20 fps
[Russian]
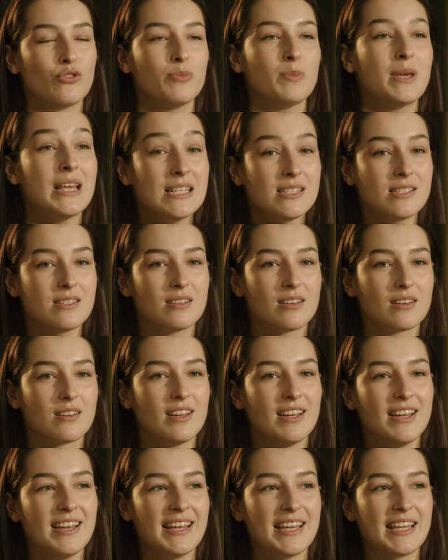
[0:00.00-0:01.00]
вместе
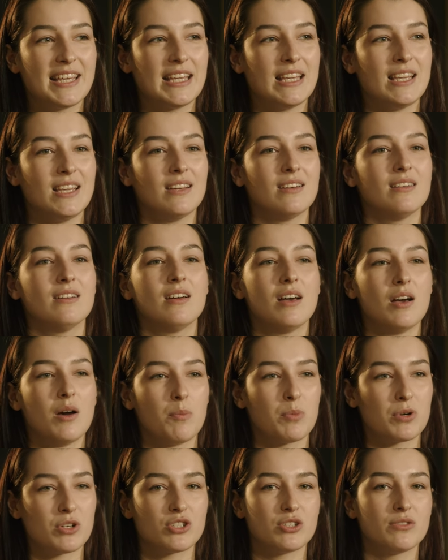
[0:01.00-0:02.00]
и
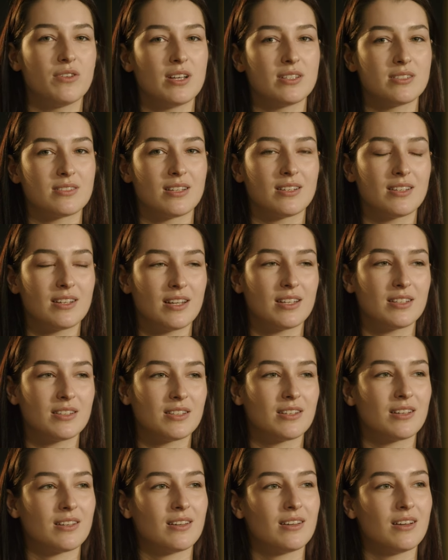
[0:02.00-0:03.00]
проживать
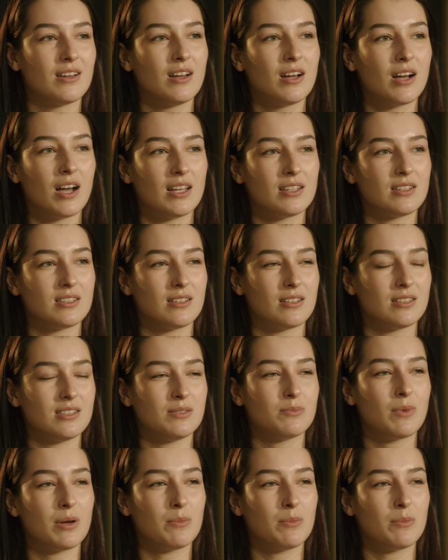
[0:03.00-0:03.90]
конкретно эти